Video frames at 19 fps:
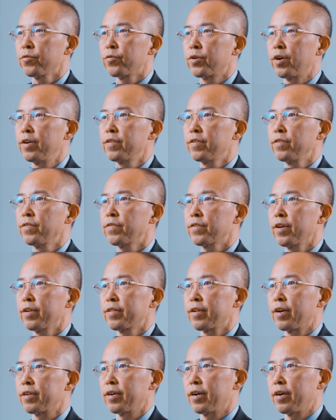のライセンス形
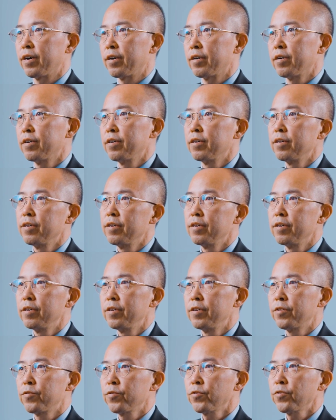態が
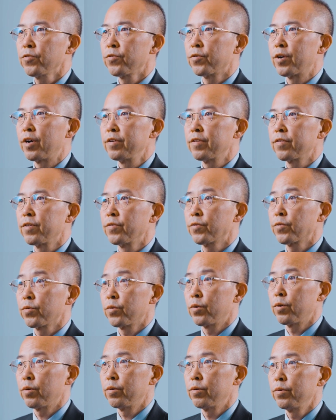1つのライセンス
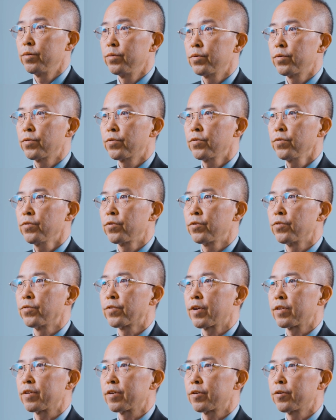を複数の
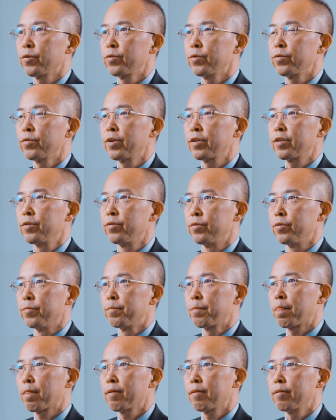ユーザーで共有できる
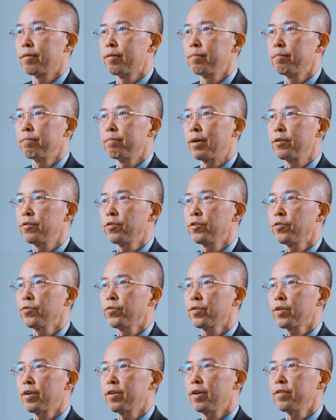
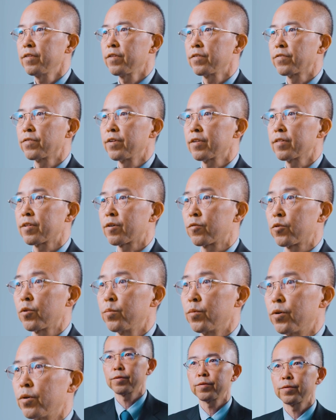マルチユーザーライセンスであったこと
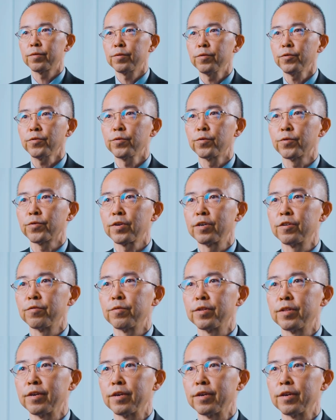もコストを抑える上